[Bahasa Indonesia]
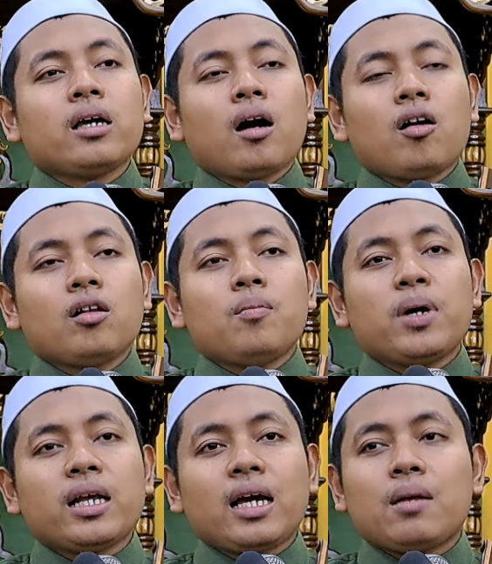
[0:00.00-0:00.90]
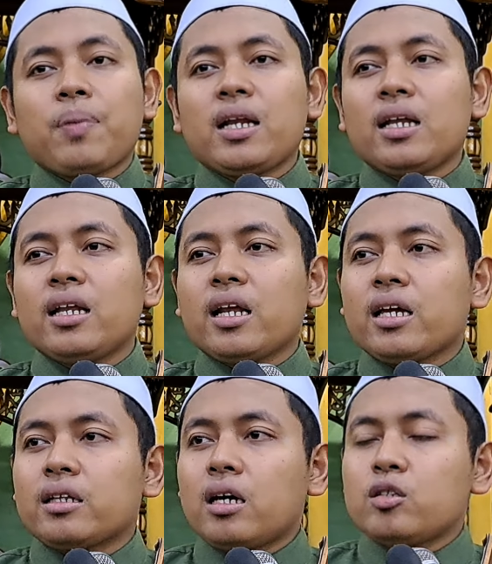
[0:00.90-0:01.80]
yang Allah berikan pada diri
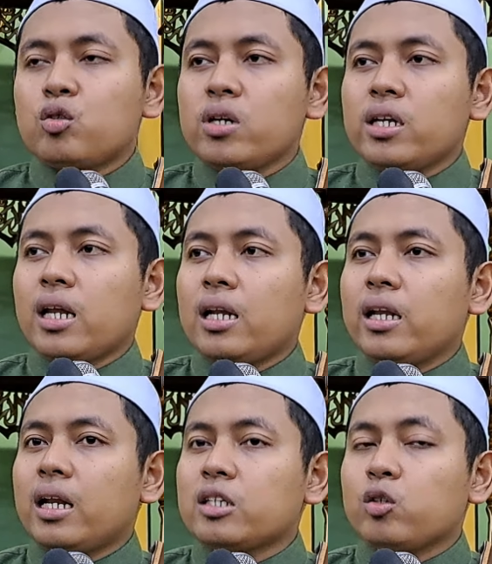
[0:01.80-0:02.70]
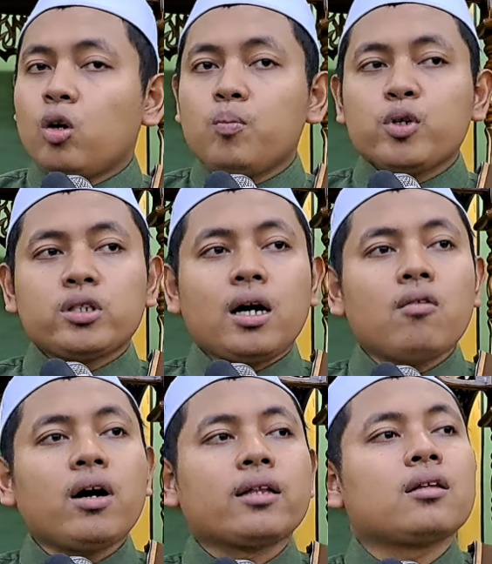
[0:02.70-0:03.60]
kita
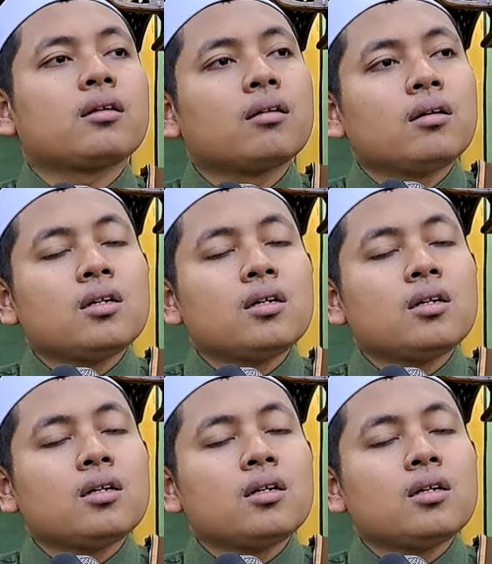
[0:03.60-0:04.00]
syahwat